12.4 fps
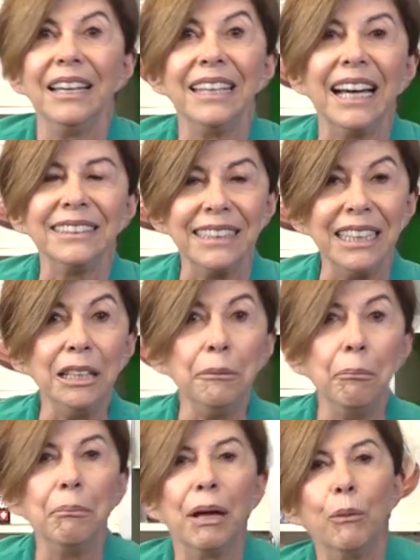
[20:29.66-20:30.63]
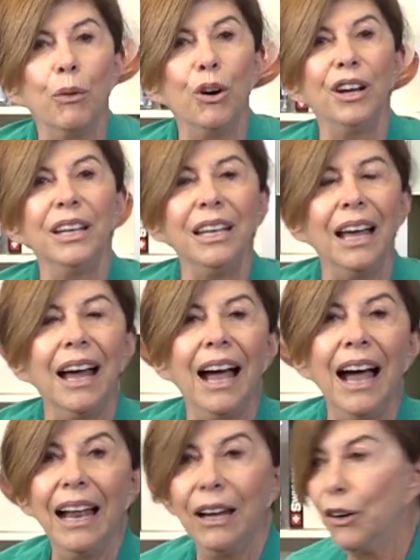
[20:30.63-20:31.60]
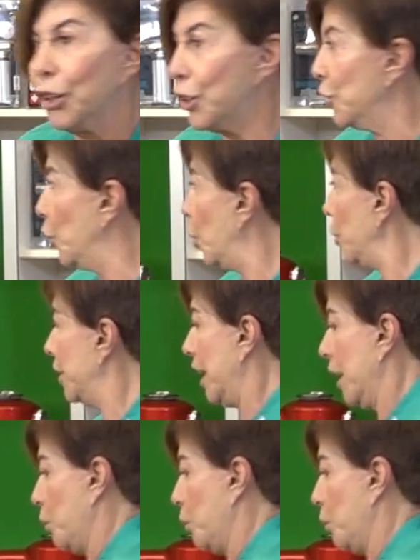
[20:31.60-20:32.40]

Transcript: Y así me voy al horno de